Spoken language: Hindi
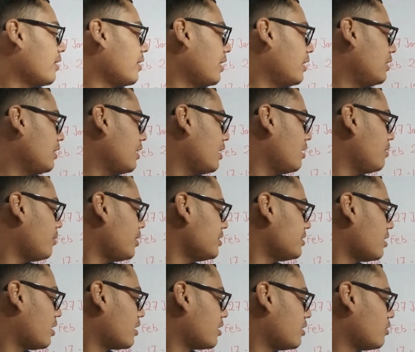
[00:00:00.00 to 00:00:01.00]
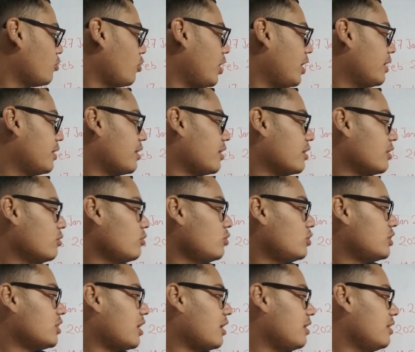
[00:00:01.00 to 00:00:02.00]
कैटेगरी वाइज अगर इनको ऐड करेंगे तो
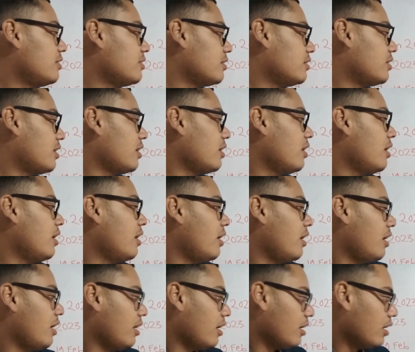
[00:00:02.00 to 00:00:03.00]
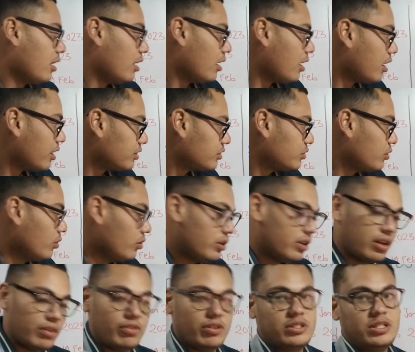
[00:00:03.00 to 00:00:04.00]
चालीस हज़ार आठ सौ
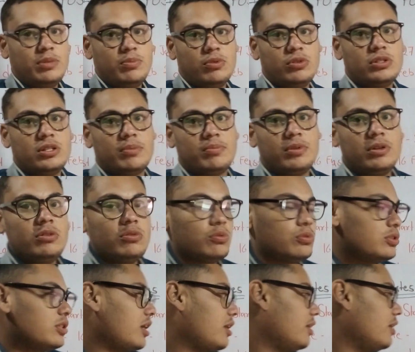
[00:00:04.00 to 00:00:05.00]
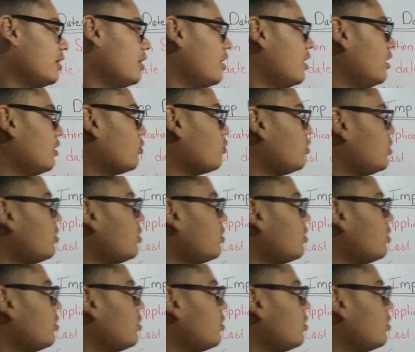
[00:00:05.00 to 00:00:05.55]
नवासी पोस्ट अपनी हो जाएगी तो